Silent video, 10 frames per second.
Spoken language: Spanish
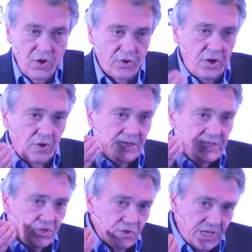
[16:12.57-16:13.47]
Yo creo
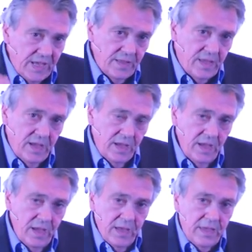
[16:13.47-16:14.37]
que sí sois
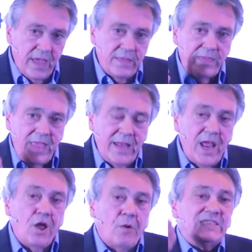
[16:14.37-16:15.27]
gente que
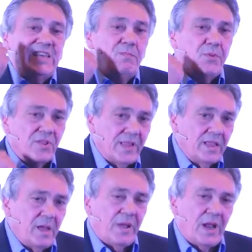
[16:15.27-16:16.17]
tiene lo más
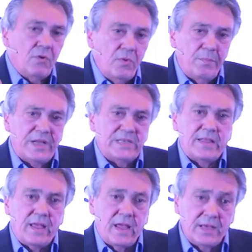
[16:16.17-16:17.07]
importante para que una
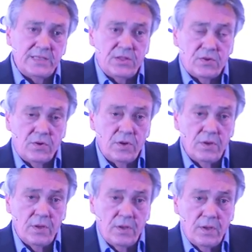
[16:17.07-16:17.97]
empresa tenga éxito,
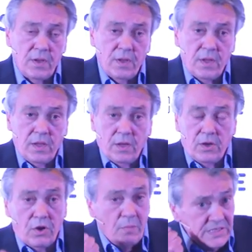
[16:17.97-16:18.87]

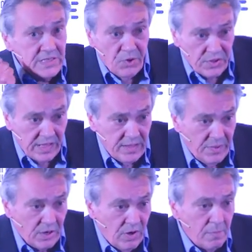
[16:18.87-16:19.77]
lo más
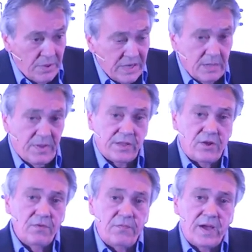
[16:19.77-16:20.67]
importante para una empresa
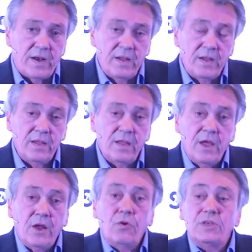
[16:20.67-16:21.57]
para triunfar
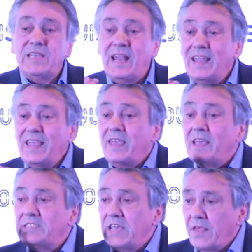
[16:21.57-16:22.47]
no es el
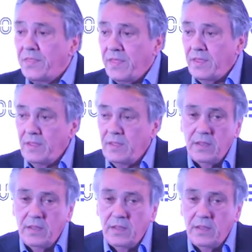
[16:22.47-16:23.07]
qué se hace,